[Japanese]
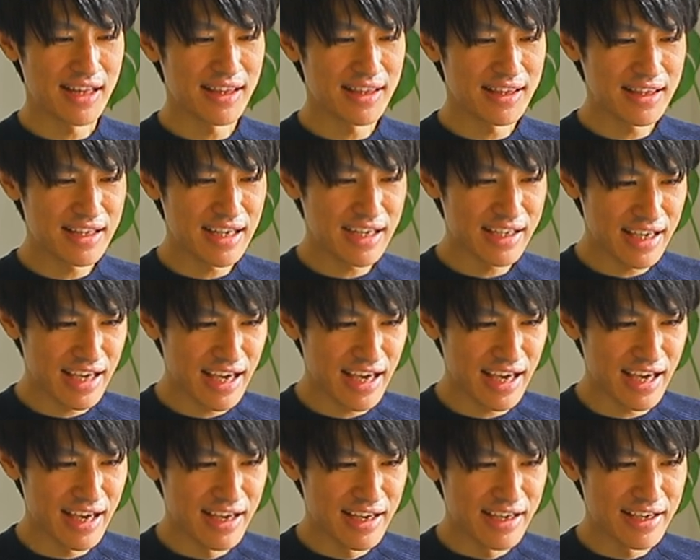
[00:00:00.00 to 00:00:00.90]
あんだ
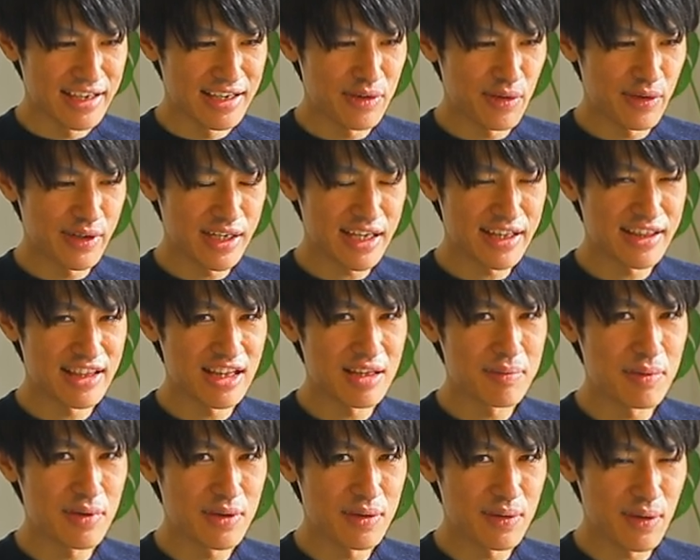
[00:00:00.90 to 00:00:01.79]
けいろんな自
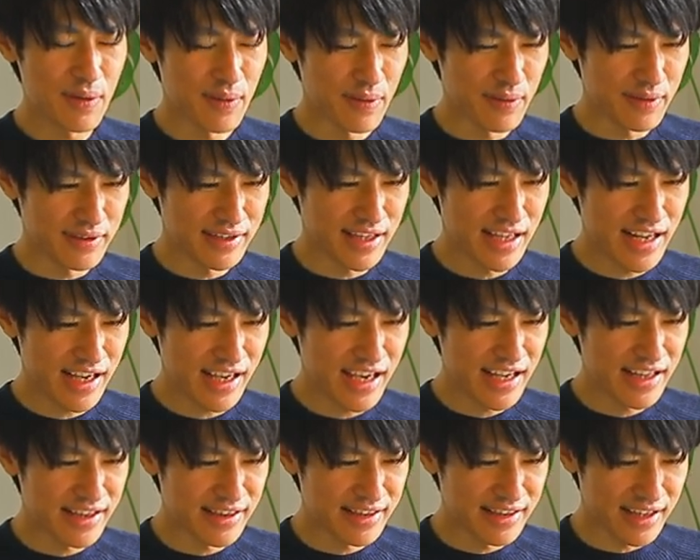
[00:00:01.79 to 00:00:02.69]
分をさら
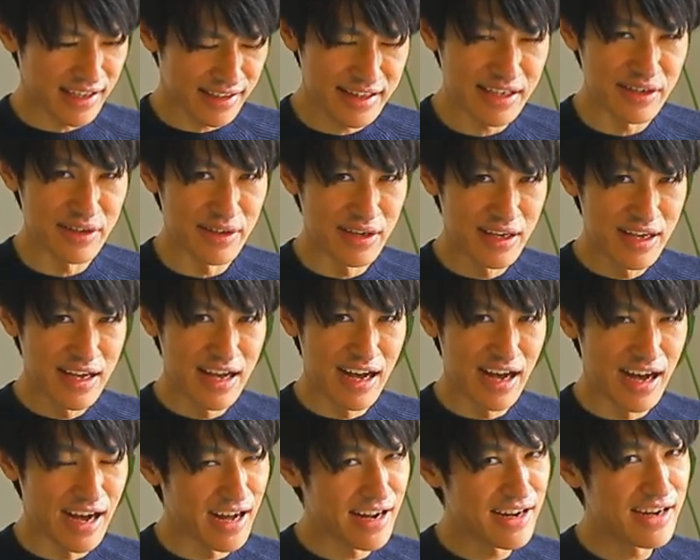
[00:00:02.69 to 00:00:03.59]
け出せる、
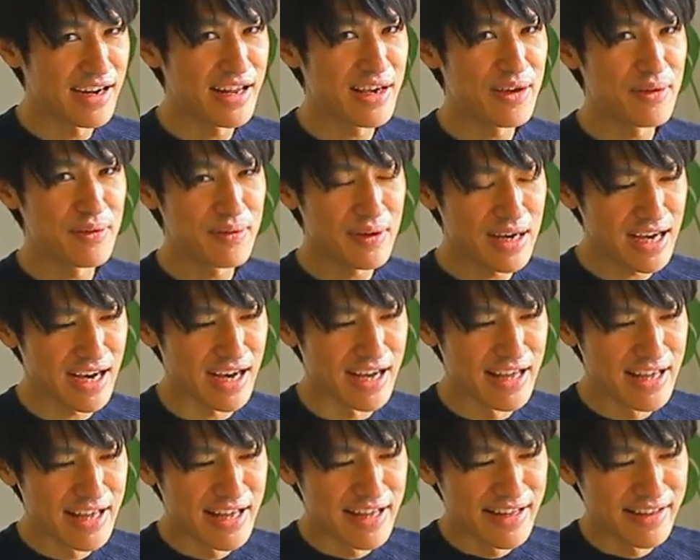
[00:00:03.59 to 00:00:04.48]
あれ
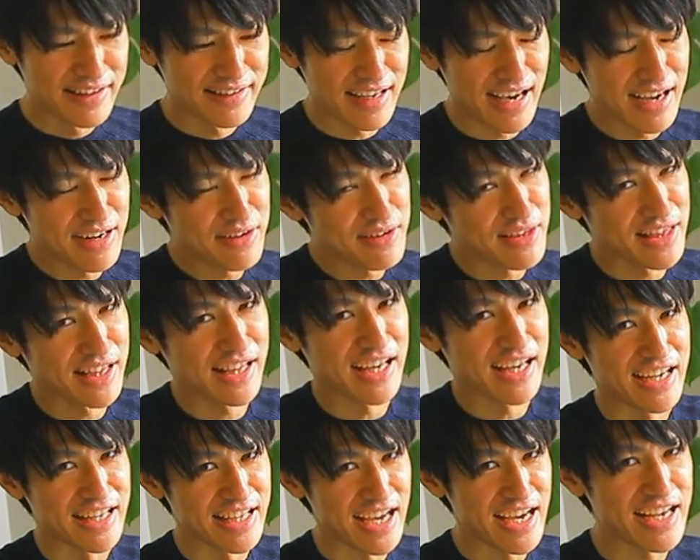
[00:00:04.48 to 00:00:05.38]
は猿し
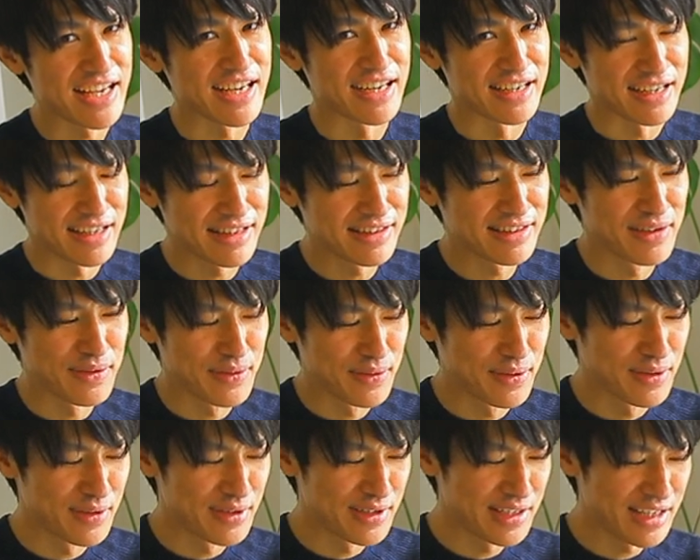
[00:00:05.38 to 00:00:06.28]
いないかなっていう
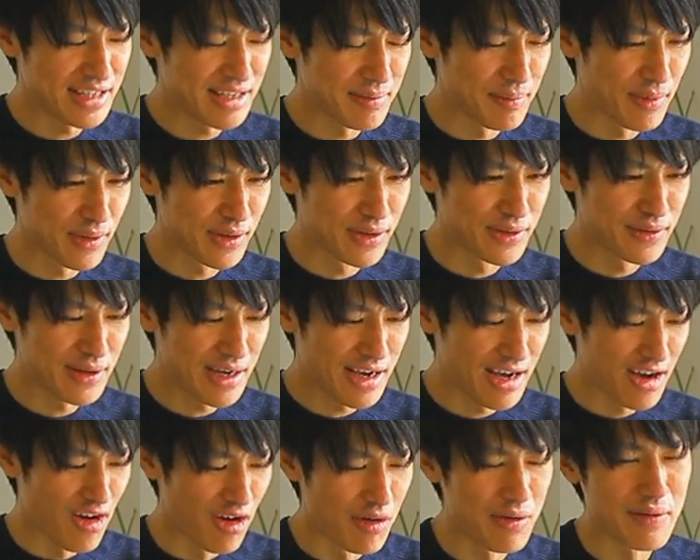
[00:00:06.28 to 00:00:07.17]
風に僕
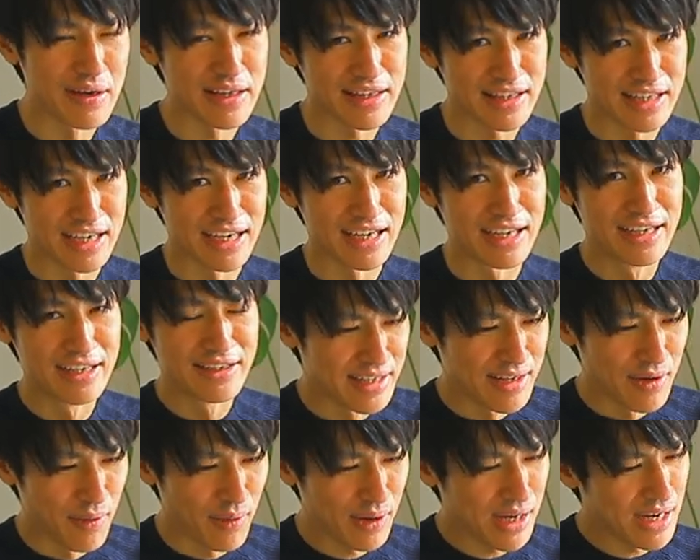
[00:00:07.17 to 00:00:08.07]
は思いました。
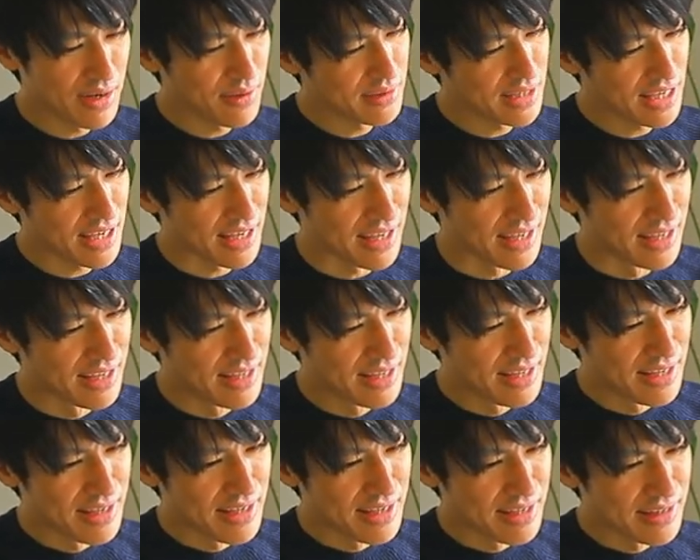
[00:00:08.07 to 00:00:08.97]
他のね、
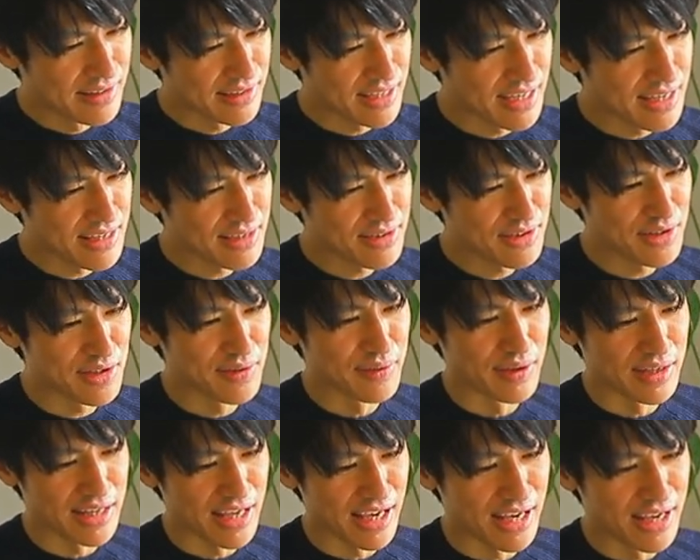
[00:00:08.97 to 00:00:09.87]
3種類
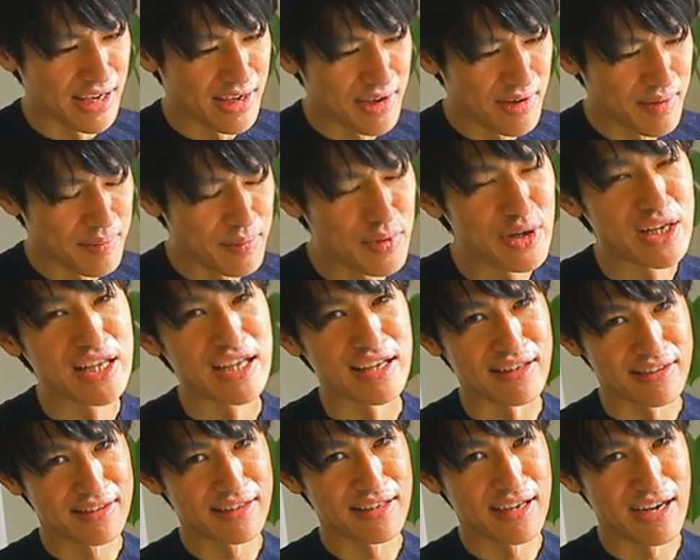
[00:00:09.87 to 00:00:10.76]
はね、無理
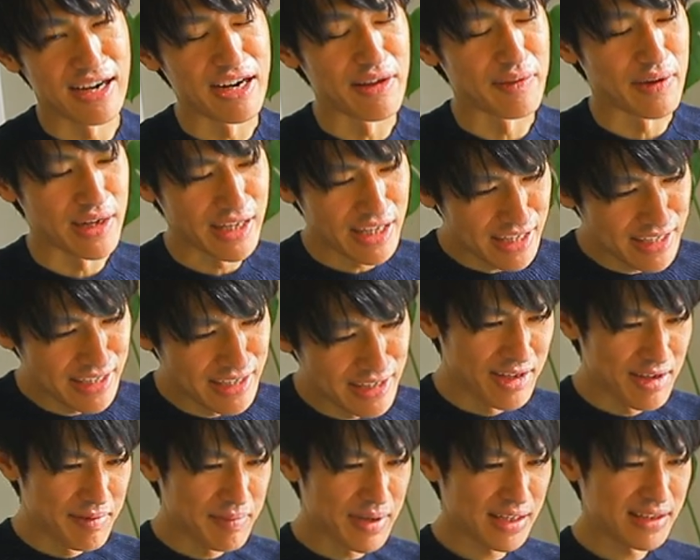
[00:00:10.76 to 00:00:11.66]
です、あれは
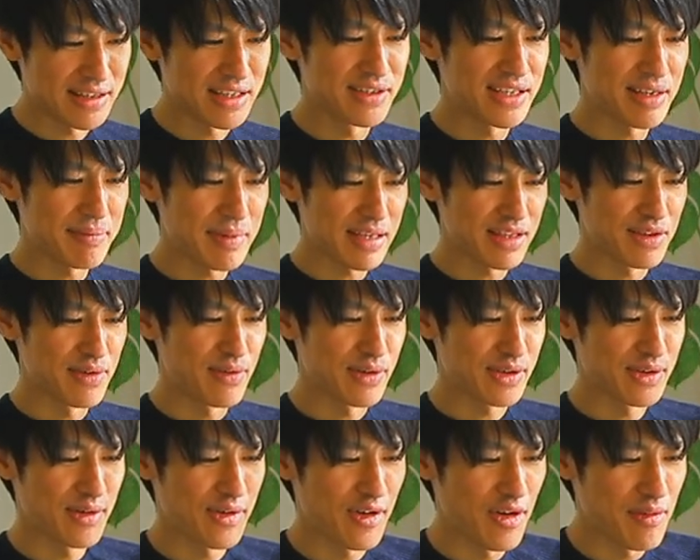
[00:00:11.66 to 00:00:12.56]
ね。っていうね、
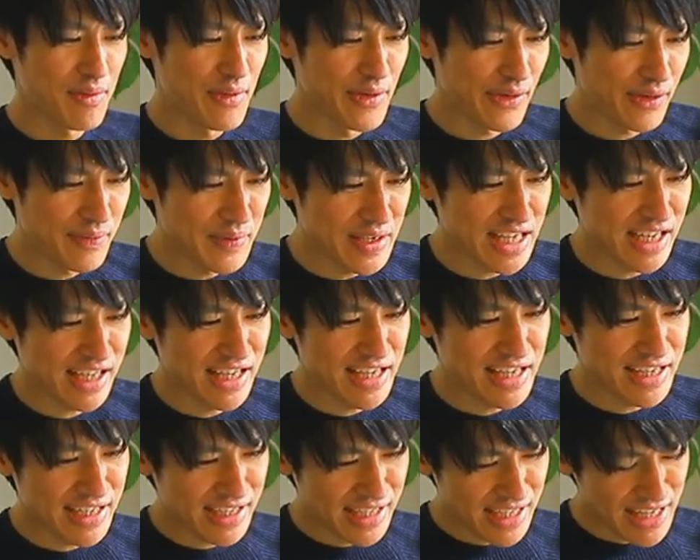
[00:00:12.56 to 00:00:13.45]
消去法も含めた
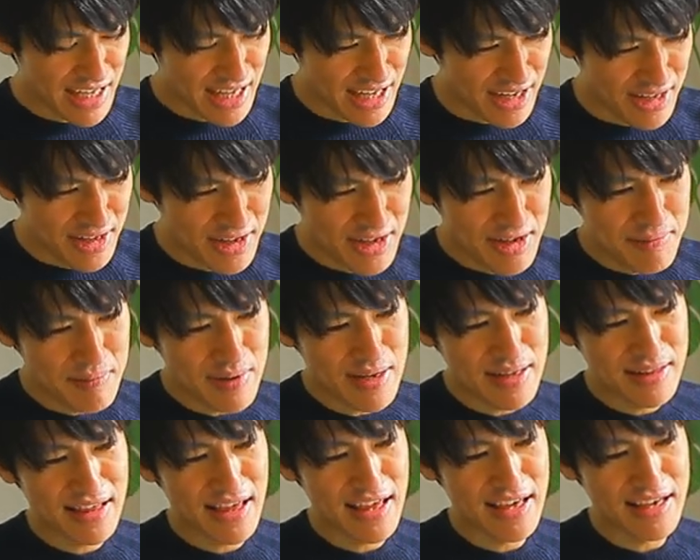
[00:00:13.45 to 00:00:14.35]
結果、
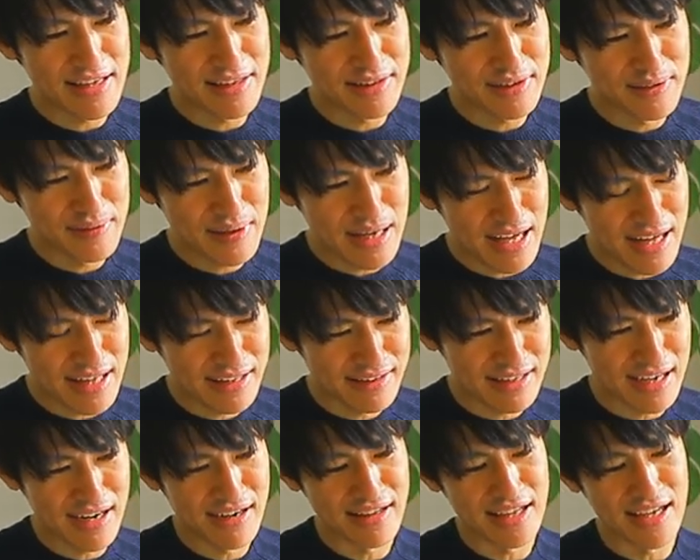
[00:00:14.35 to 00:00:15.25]
善逸は
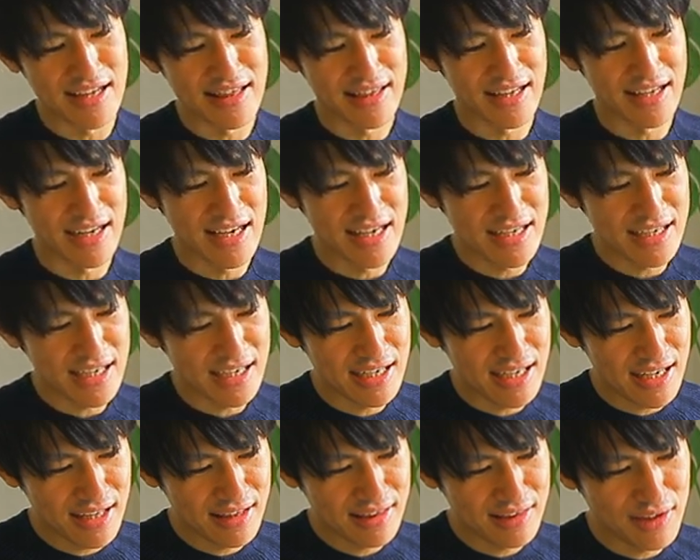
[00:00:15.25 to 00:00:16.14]
猿なんじゃないか
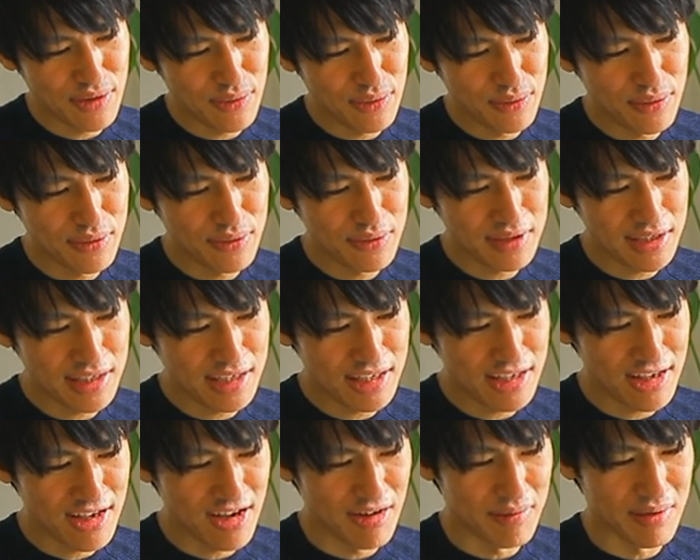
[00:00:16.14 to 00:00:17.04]
なっていう風
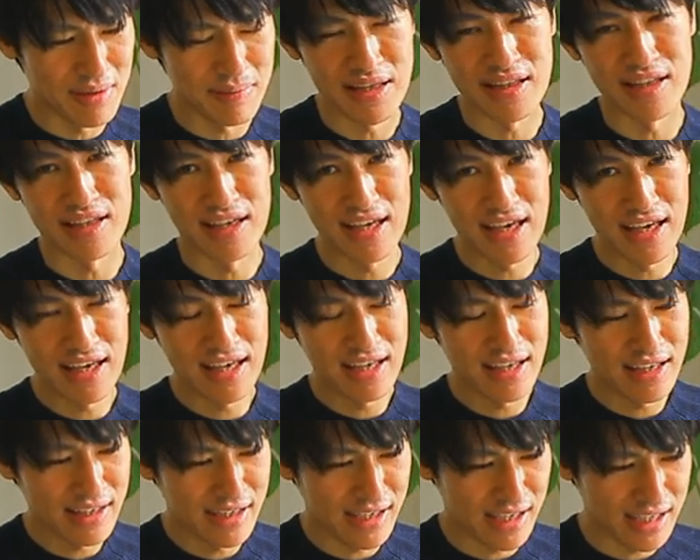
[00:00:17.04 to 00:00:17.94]
に思いました
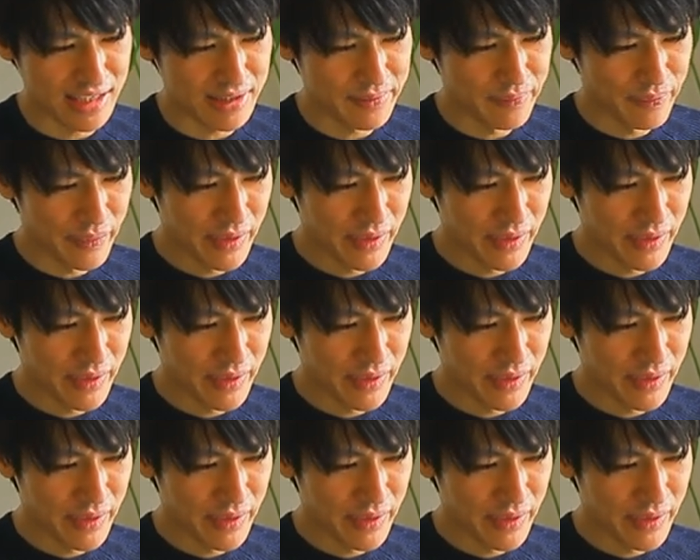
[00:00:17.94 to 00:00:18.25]
ね。はい。